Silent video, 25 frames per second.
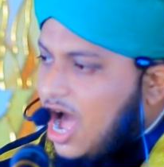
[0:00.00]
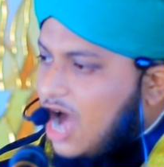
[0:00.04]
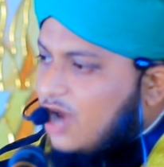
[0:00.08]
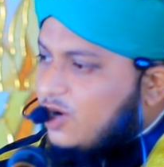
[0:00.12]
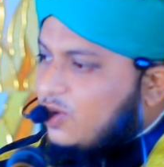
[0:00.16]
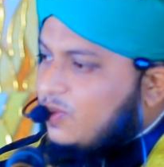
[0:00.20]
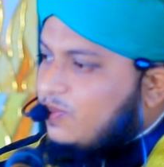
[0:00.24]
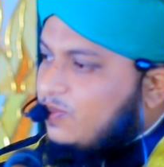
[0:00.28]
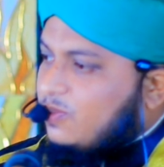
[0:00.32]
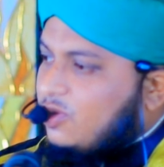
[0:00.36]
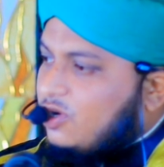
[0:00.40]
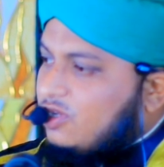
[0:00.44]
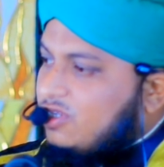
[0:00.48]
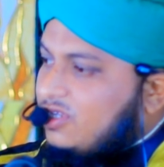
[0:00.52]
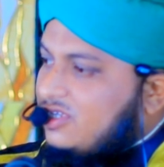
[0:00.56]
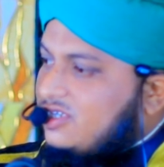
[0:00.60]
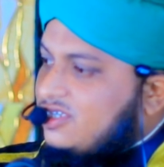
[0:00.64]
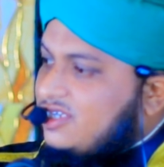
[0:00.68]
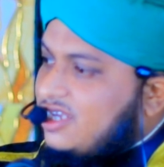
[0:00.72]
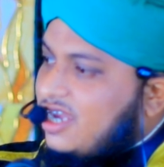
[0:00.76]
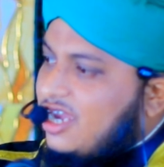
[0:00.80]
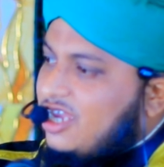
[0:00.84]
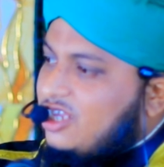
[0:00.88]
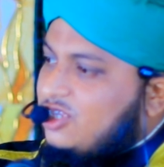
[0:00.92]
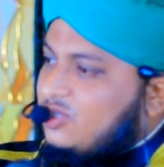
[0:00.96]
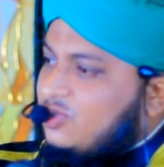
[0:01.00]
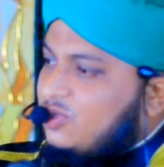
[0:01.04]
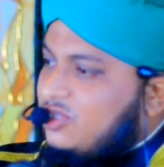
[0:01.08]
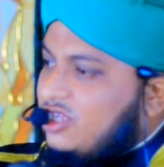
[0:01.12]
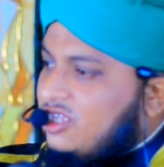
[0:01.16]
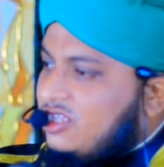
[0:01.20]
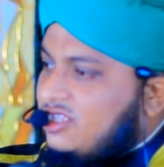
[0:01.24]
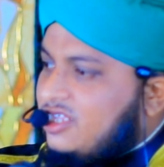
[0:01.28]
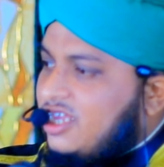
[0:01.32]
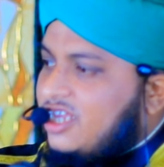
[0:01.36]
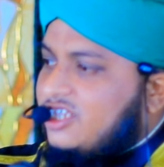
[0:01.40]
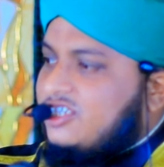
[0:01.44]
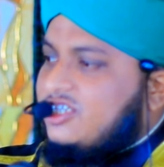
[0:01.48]
আরও মন চাই যদি
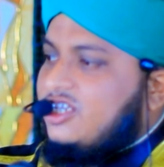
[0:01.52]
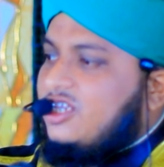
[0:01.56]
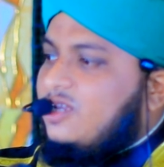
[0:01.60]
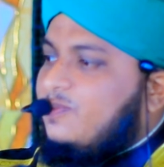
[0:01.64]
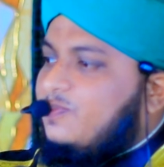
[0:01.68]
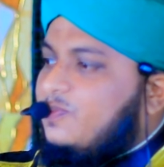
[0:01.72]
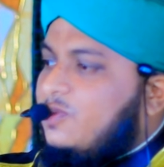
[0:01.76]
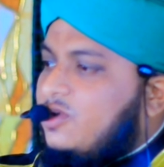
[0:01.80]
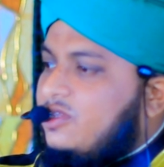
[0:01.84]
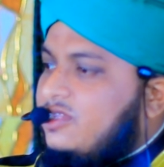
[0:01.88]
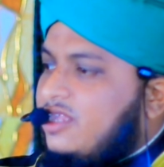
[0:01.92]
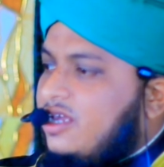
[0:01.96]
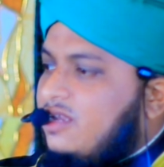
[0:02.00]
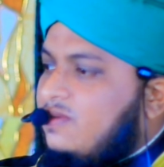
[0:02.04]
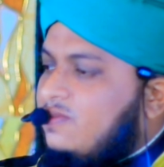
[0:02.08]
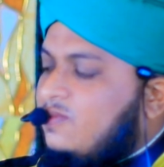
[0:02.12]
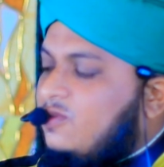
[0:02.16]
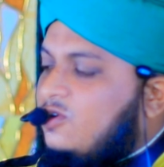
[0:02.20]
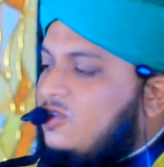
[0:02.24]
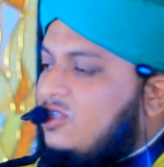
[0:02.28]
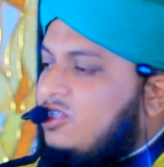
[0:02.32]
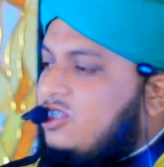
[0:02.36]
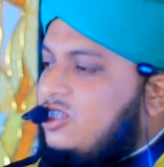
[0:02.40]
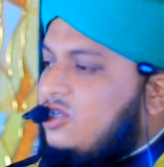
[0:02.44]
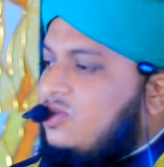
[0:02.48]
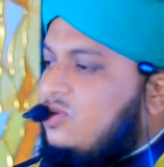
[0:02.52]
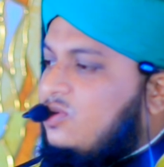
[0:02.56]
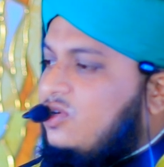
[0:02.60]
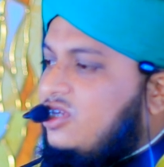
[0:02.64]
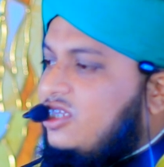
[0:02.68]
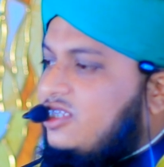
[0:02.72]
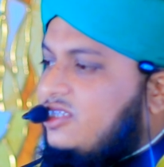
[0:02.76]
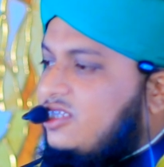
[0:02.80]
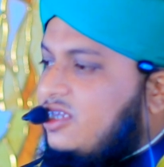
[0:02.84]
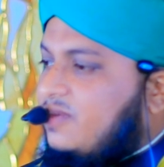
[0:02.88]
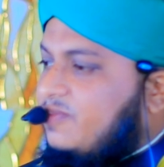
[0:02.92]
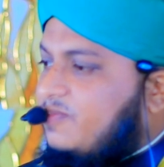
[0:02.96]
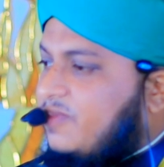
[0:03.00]
দেশের প্রধানমন্ত্রী
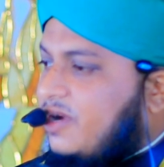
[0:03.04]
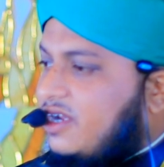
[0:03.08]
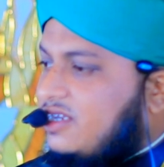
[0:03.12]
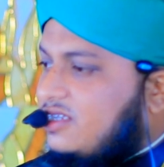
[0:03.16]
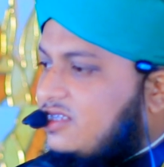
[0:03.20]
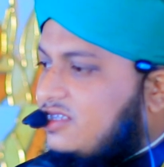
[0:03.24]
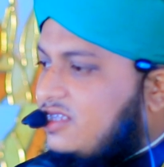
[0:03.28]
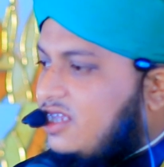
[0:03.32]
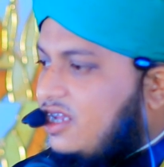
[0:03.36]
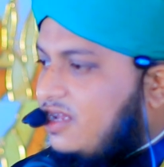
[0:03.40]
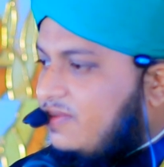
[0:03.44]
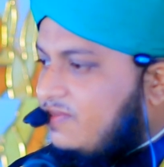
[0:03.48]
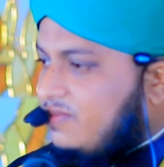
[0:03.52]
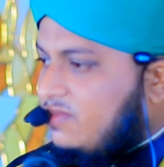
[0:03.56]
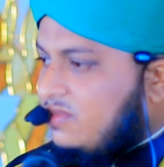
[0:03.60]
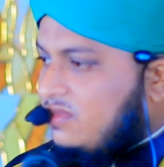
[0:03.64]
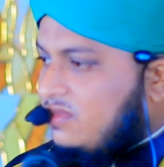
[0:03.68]
হইতে পারতাম